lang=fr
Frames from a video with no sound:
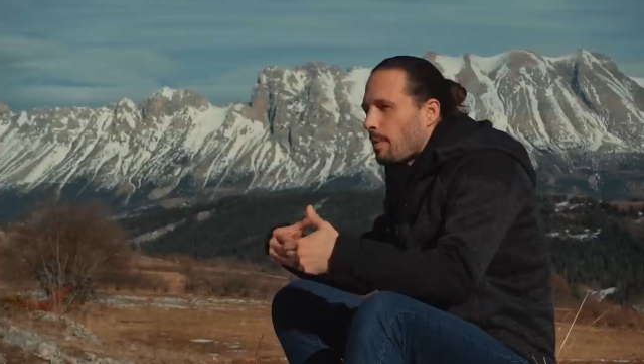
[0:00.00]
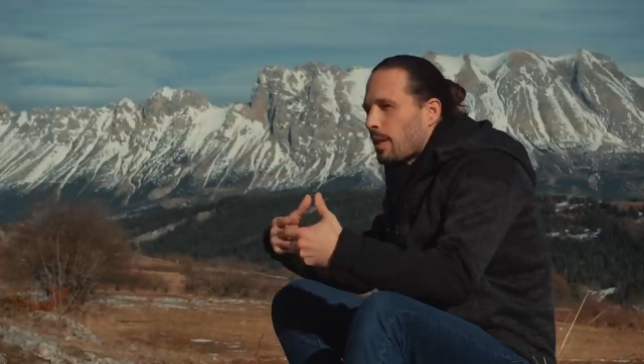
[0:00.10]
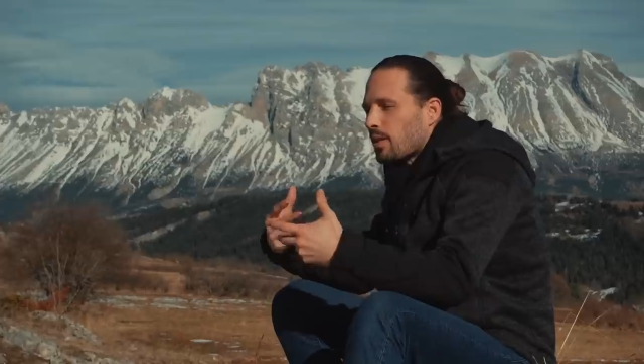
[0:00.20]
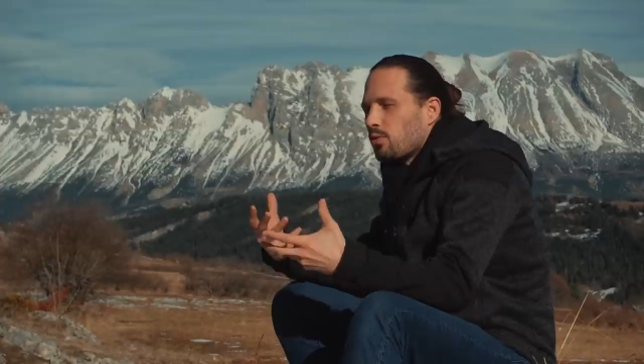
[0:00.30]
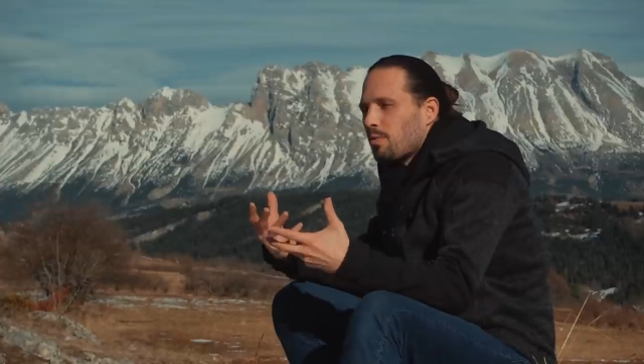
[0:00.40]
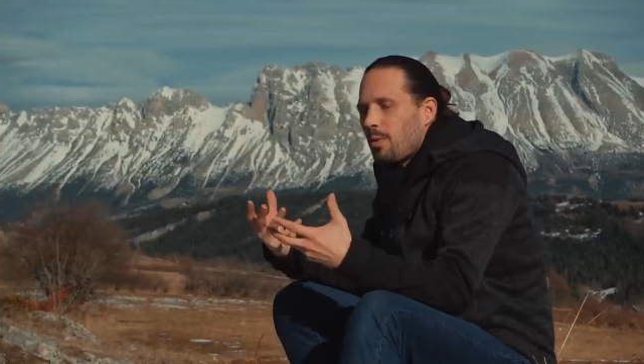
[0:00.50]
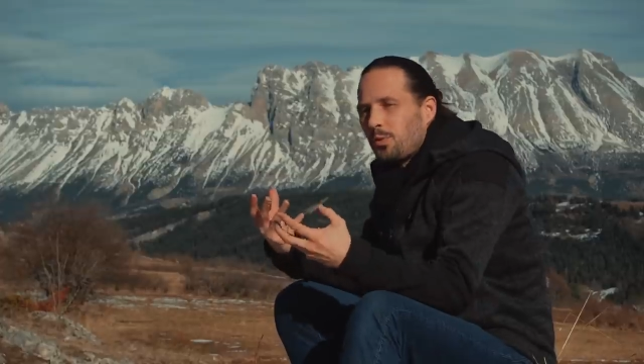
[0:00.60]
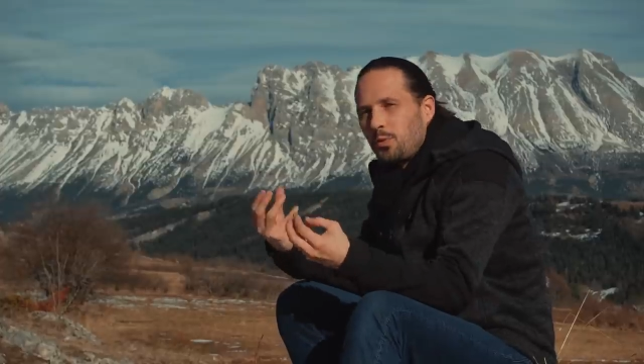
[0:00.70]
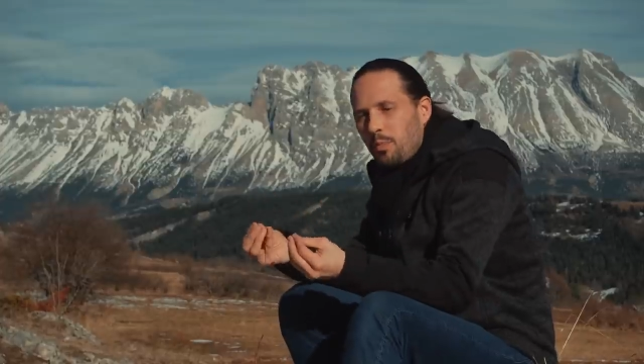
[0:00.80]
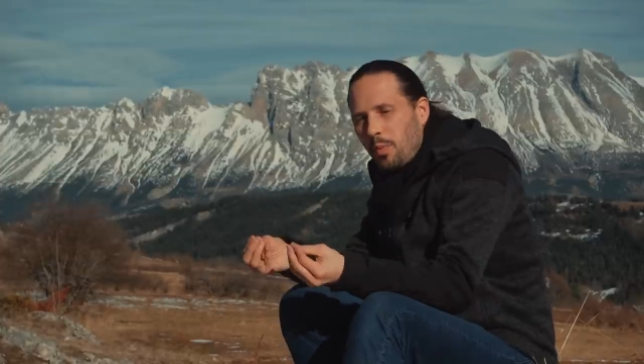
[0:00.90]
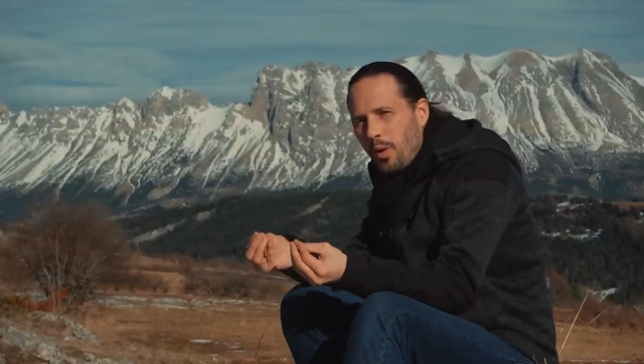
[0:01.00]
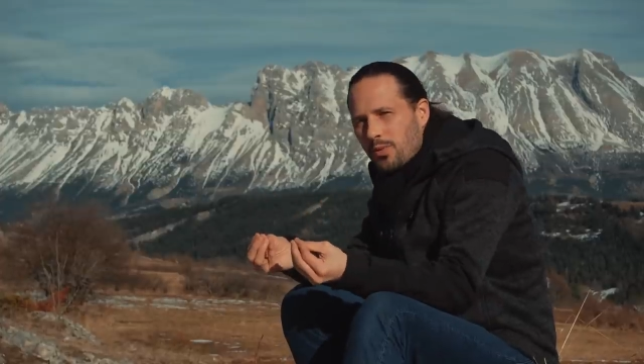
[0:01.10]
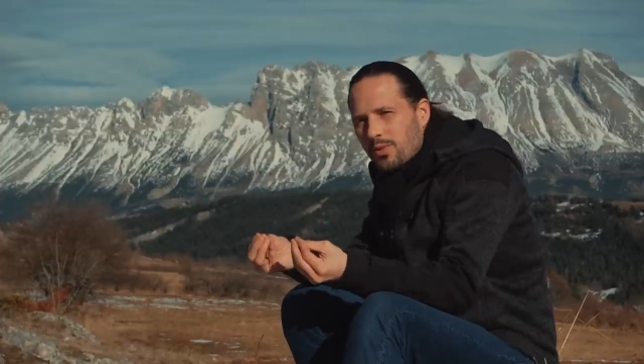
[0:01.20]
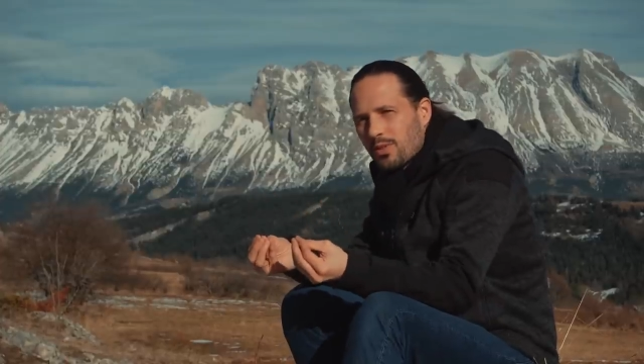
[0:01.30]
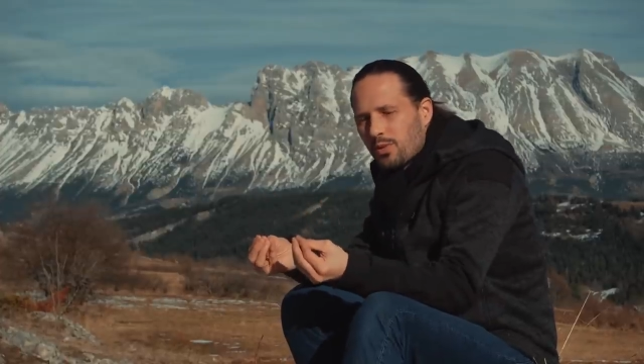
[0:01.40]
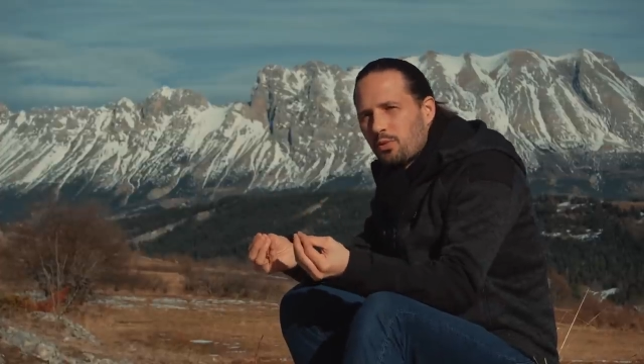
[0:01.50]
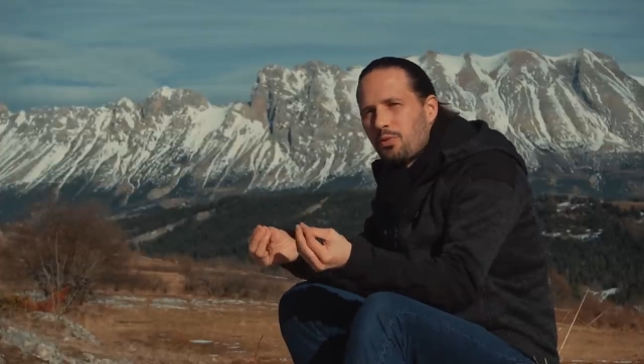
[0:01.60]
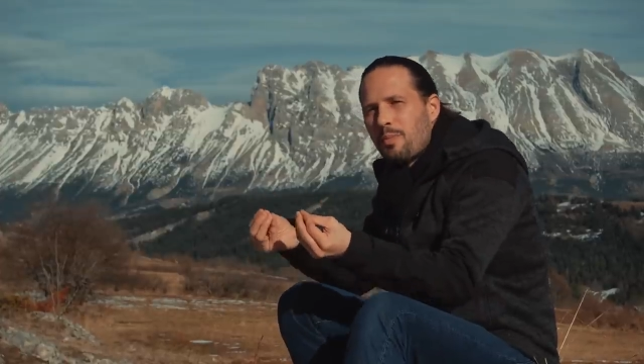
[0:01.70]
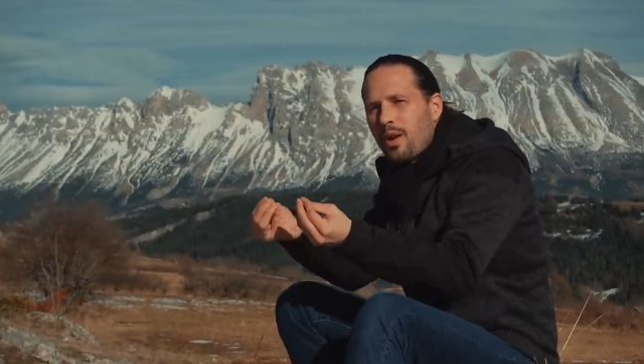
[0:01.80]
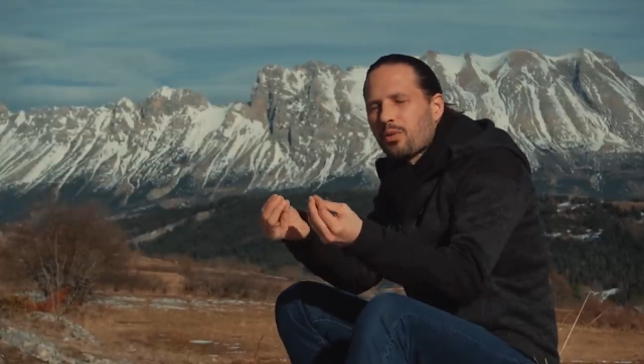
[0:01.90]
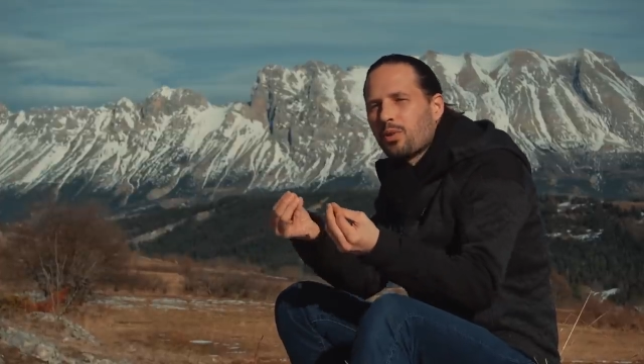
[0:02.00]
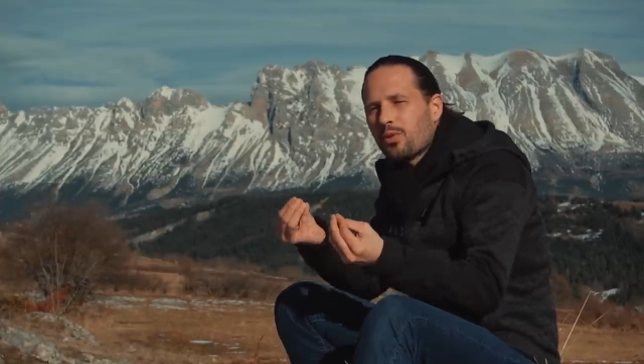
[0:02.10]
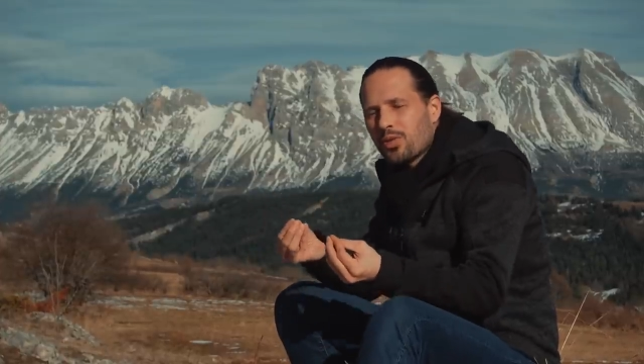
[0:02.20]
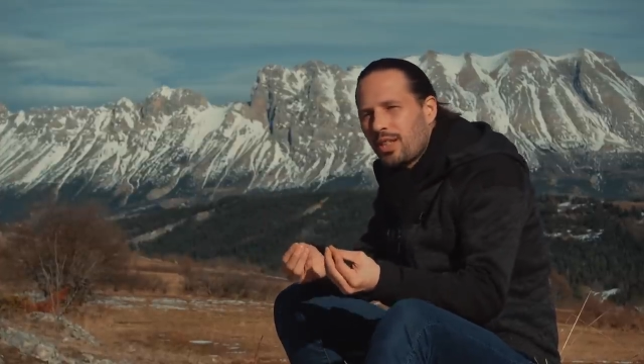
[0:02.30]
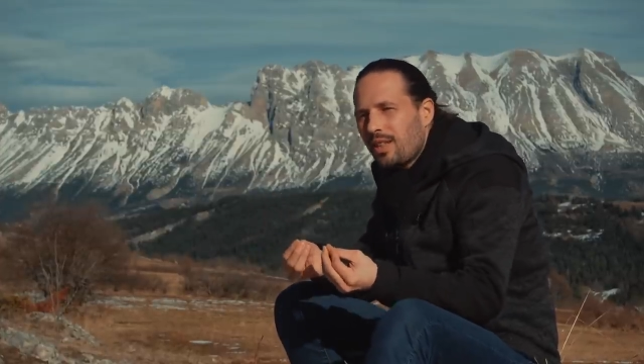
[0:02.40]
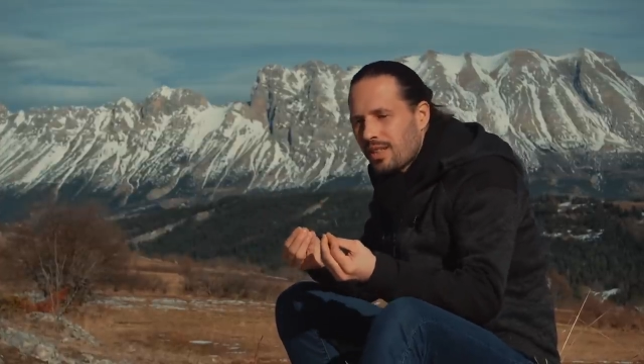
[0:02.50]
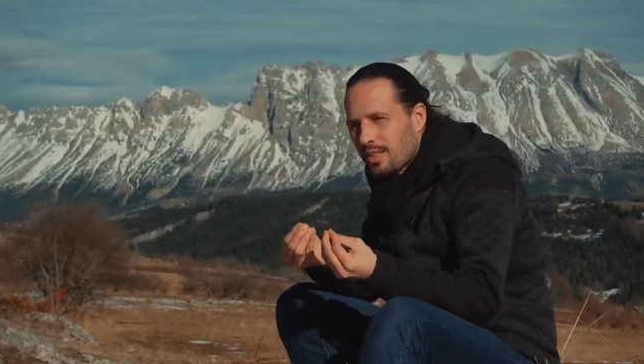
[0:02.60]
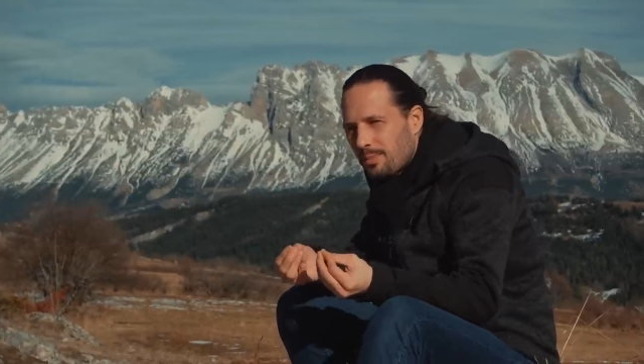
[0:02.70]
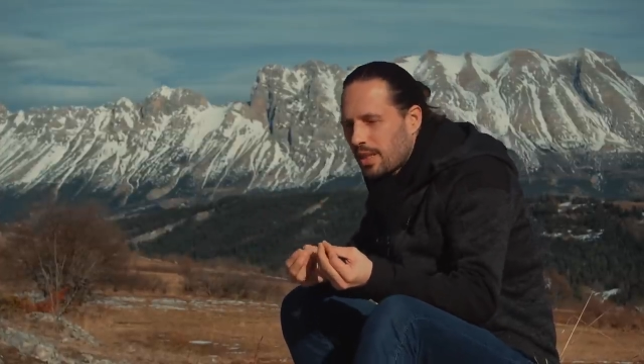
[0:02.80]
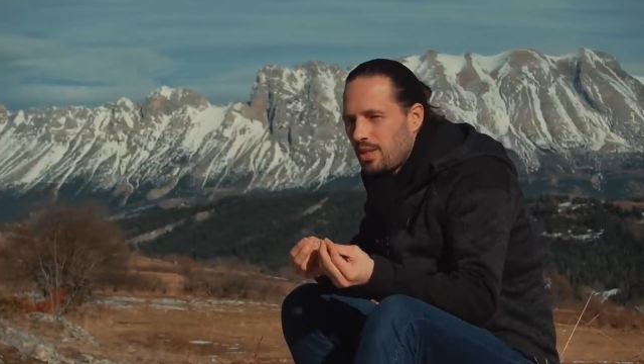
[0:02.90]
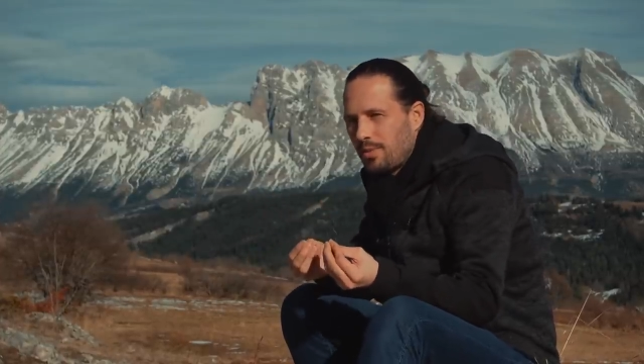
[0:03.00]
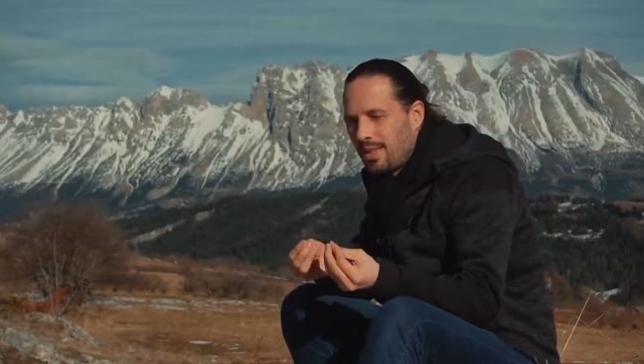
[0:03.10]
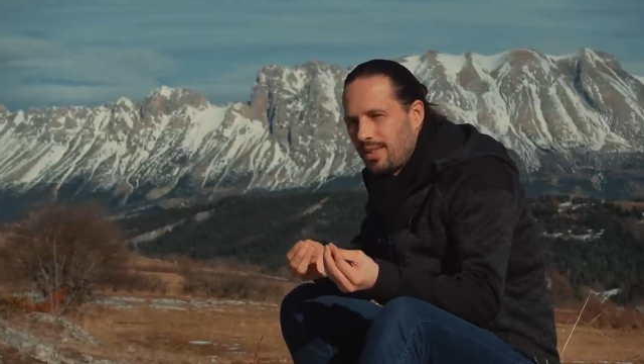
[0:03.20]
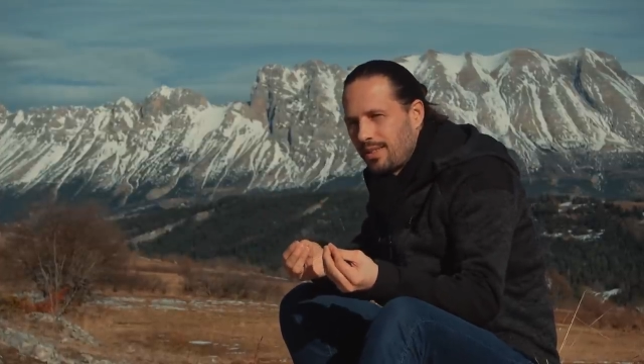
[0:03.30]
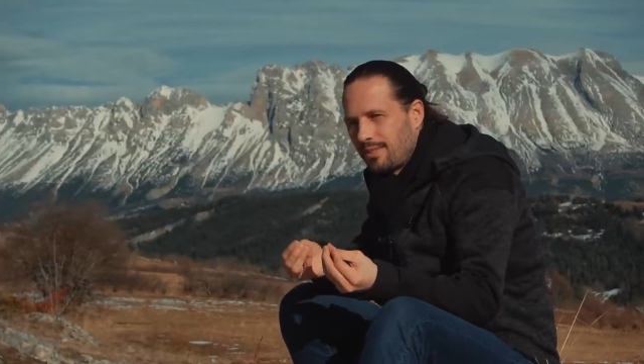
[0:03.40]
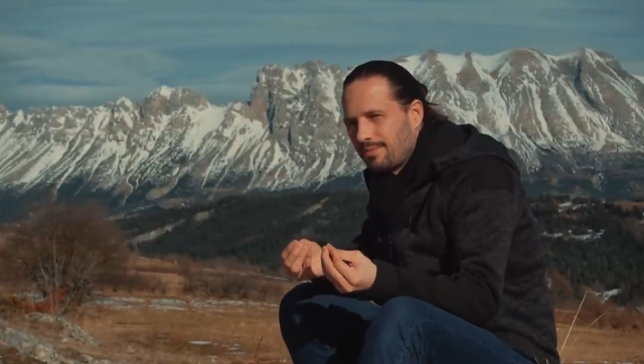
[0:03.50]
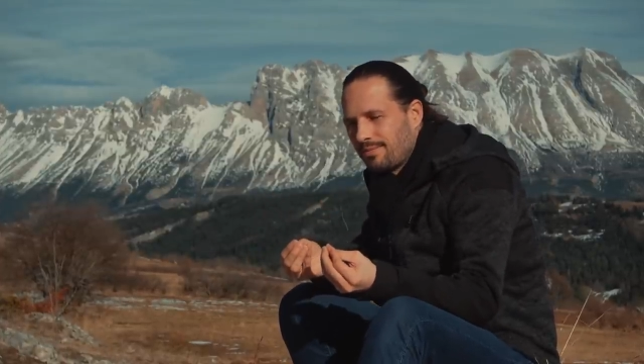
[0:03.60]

À partir du moment où tu penses, tu mets en danger ta spiritualité.